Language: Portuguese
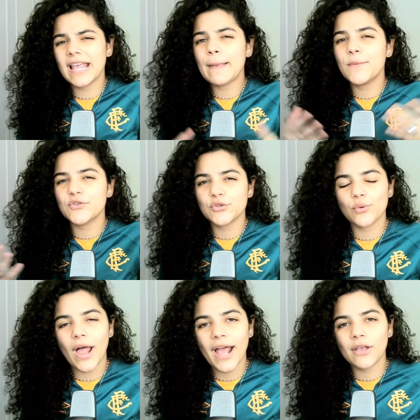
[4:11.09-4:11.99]
Na equipe
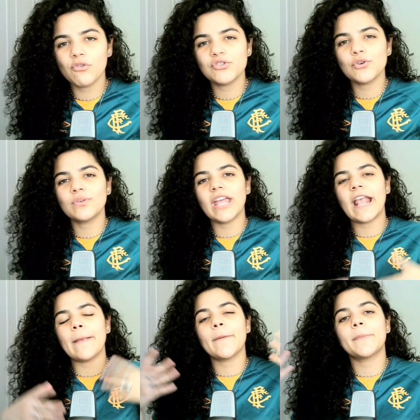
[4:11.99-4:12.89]
titular, que eu digo na
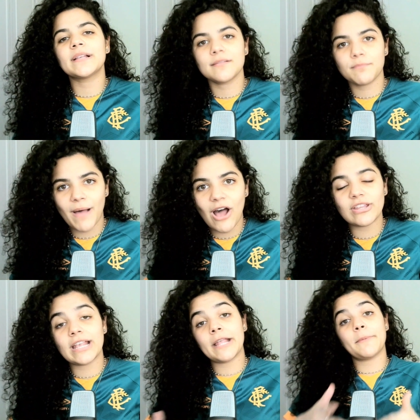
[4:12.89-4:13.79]
equipe
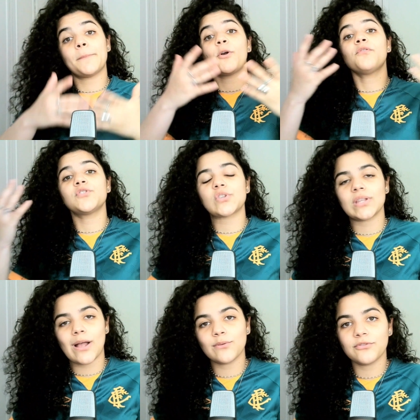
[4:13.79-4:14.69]
principal, na equipe
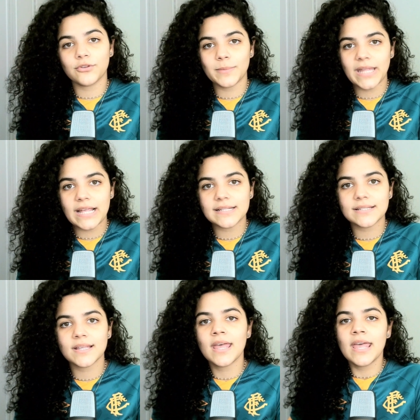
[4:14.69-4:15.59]
profissional do
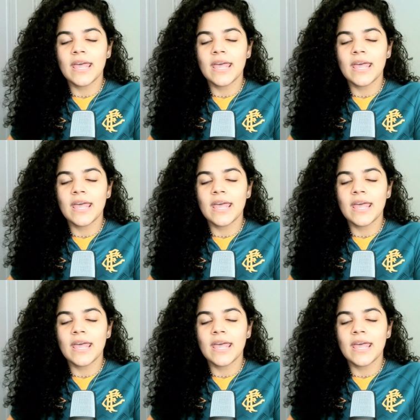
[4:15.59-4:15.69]
Fluminense.